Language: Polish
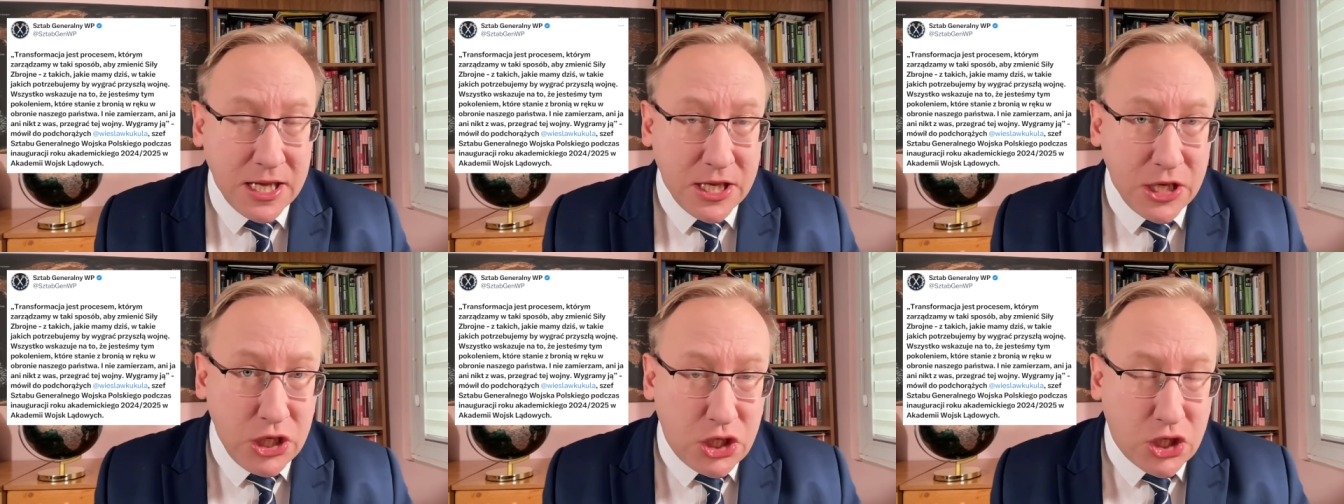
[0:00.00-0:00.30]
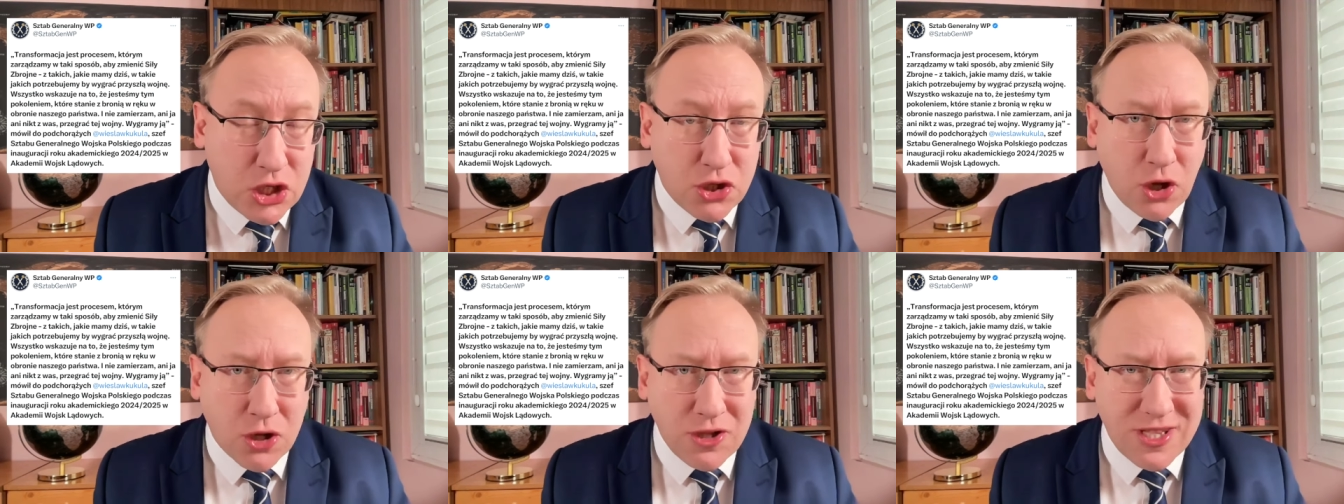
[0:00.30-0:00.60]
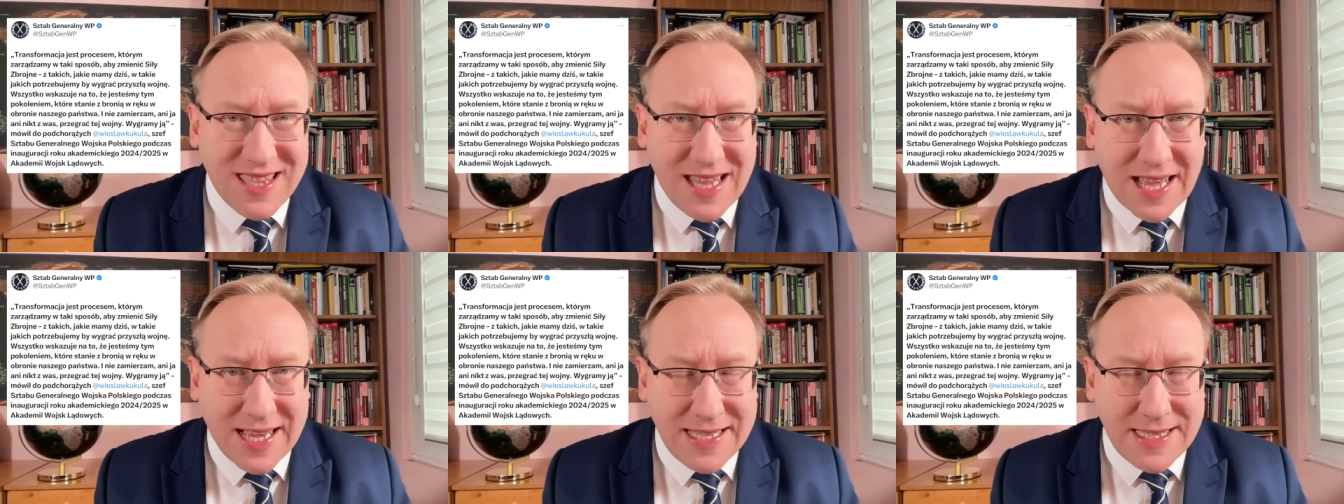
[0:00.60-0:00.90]

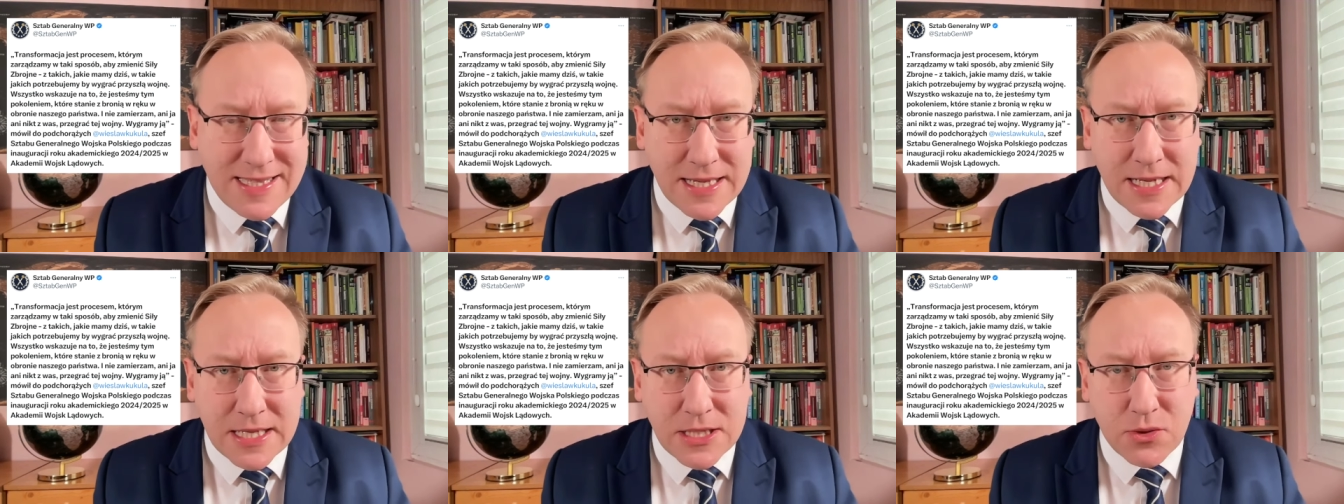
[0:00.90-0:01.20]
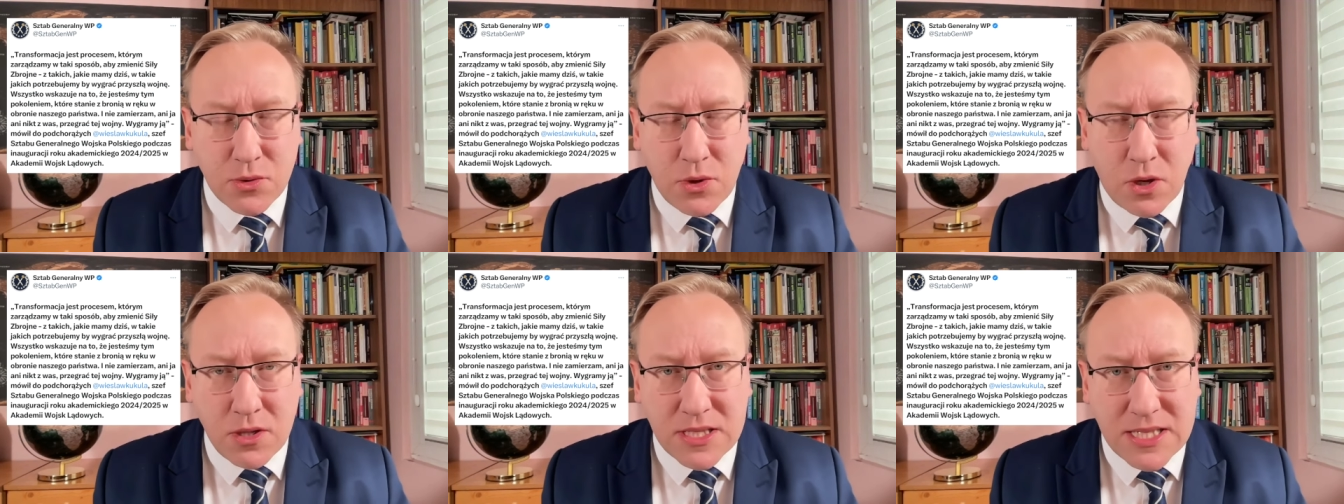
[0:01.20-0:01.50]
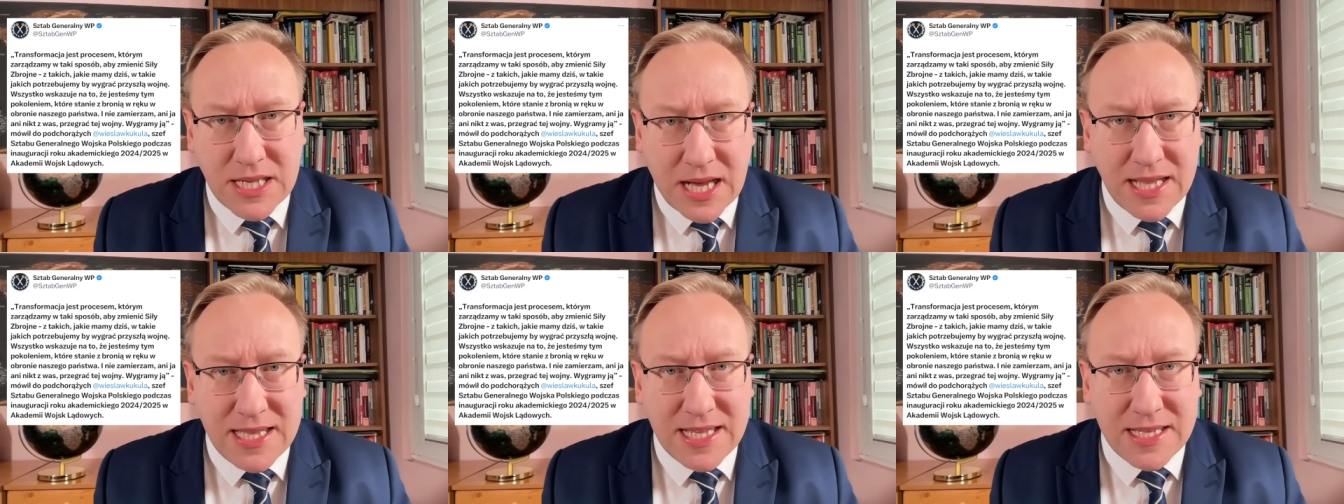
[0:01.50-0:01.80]
istotna,
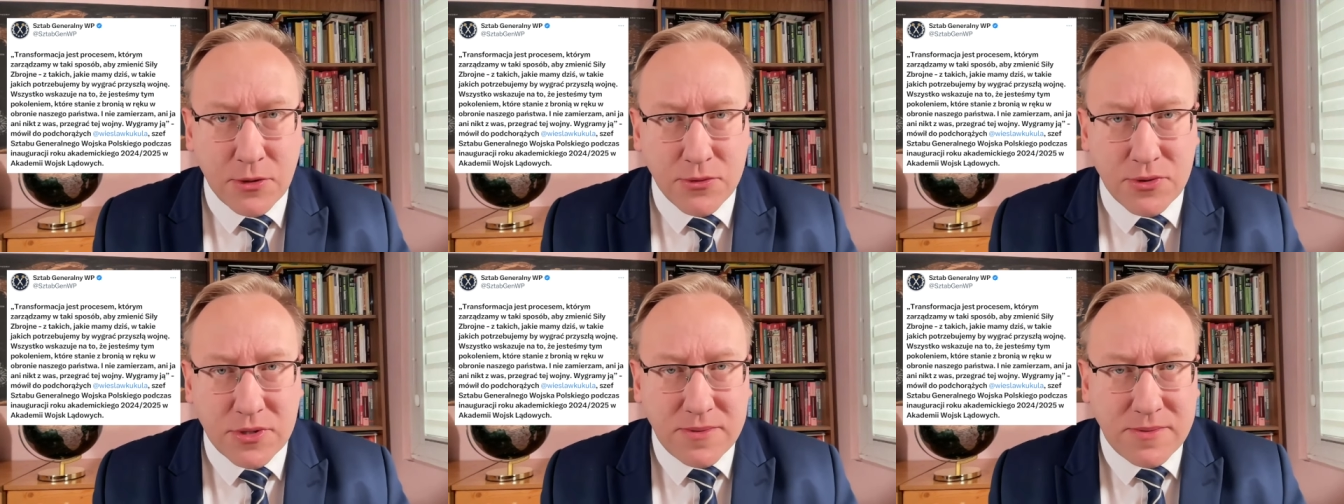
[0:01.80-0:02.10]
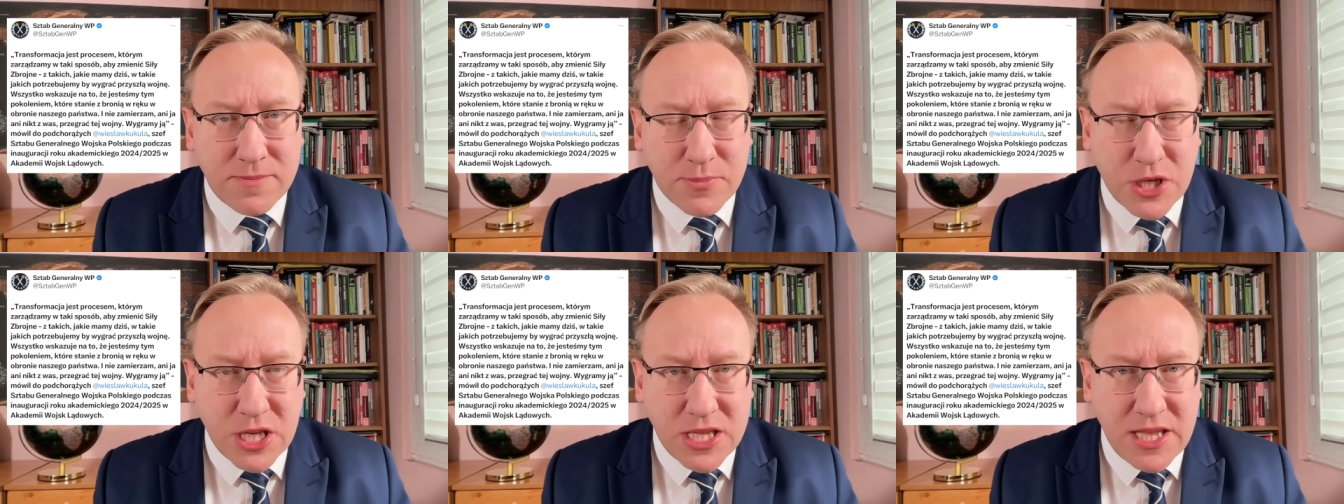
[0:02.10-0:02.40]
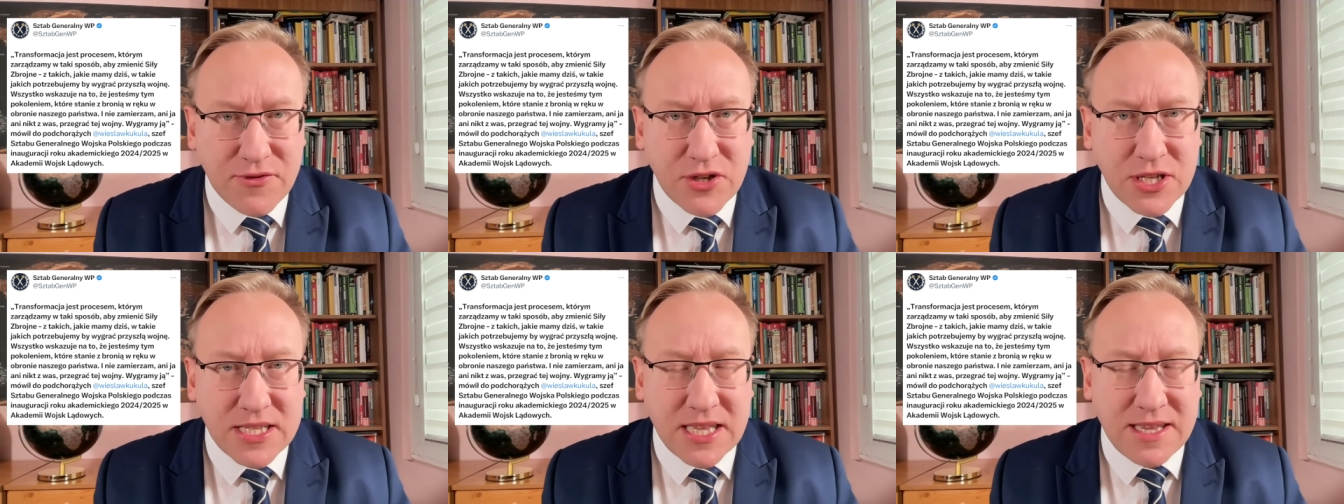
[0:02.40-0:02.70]
interesująca, ale no
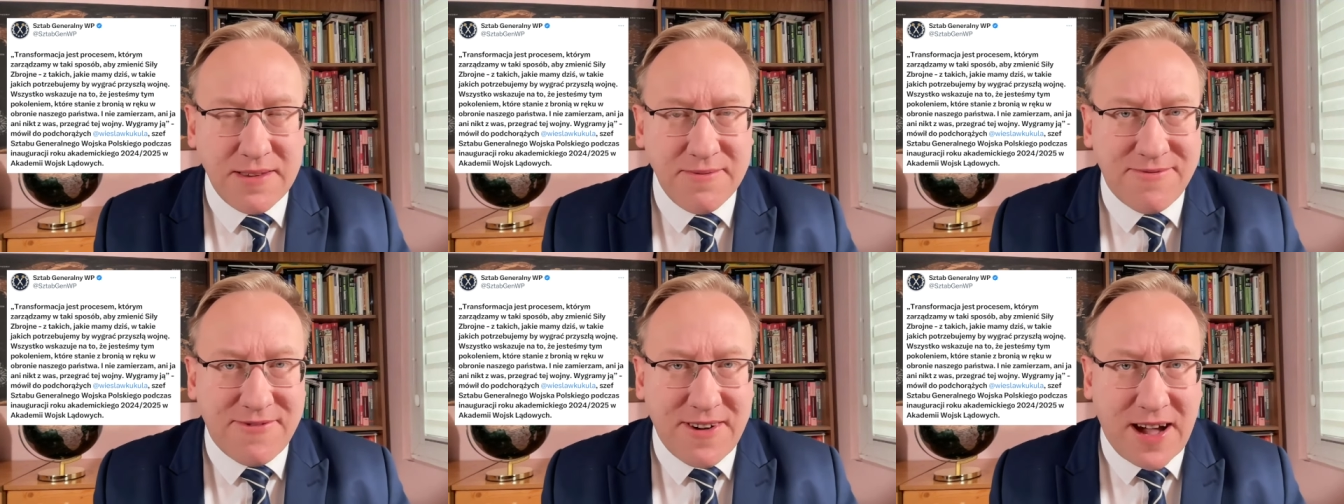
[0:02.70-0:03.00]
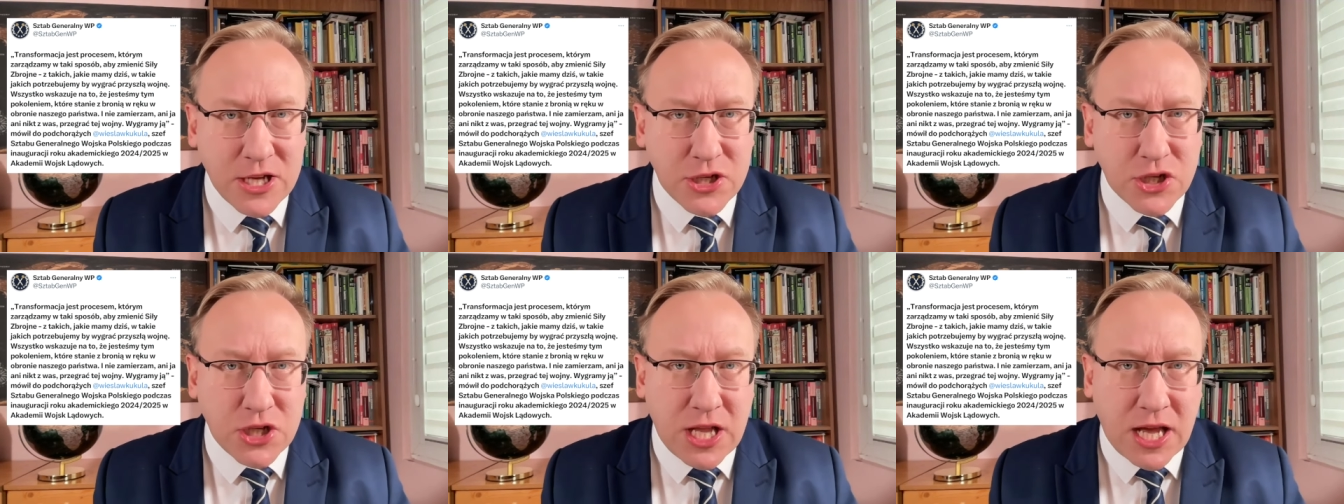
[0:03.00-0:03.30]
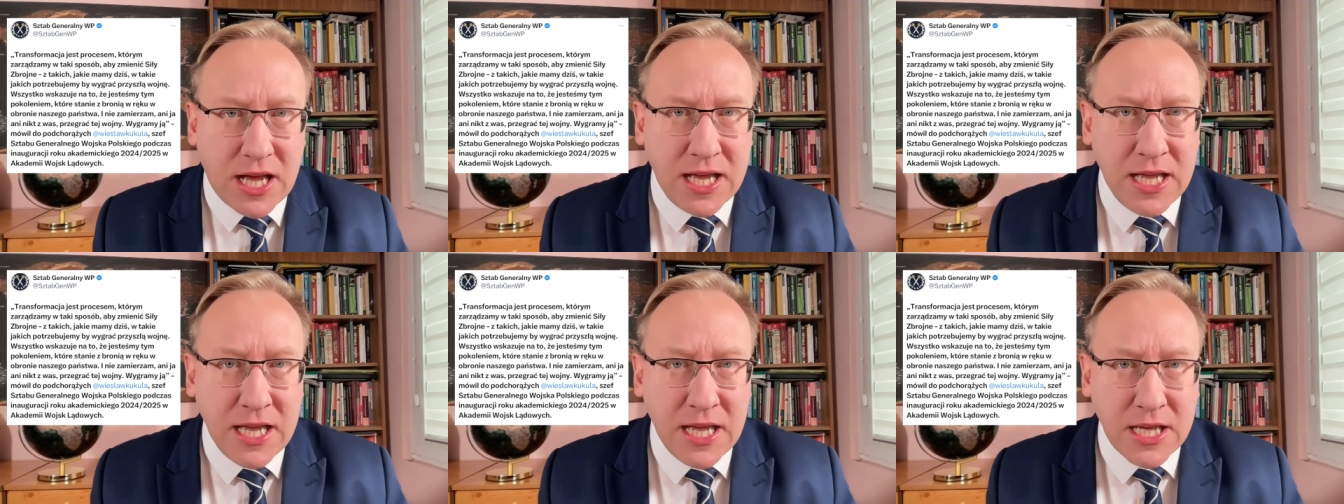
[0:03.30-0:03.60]
przede wszystkim
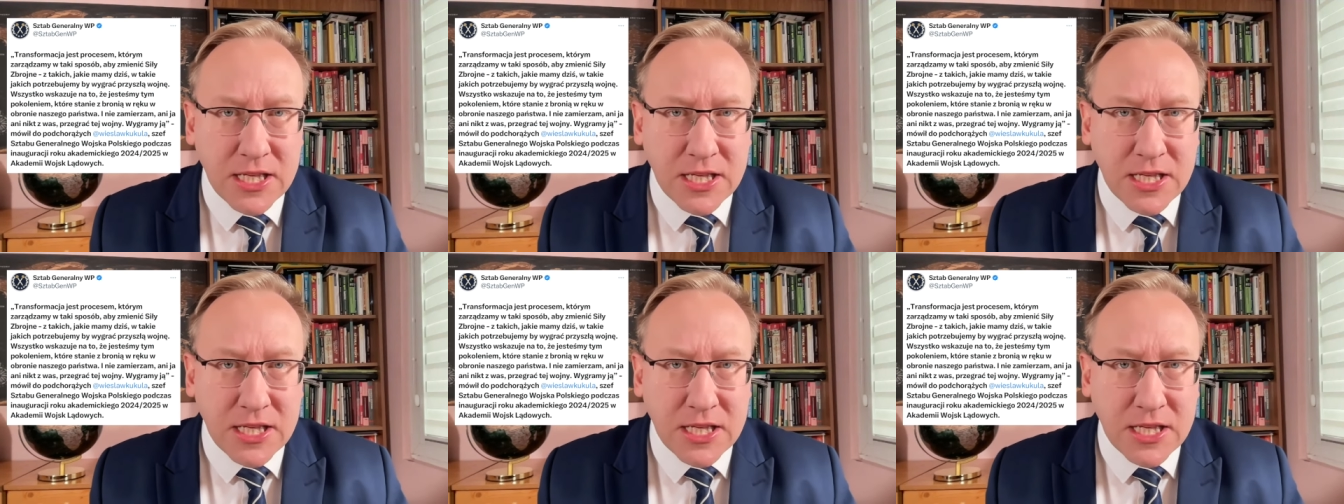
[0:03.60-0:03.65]
ważna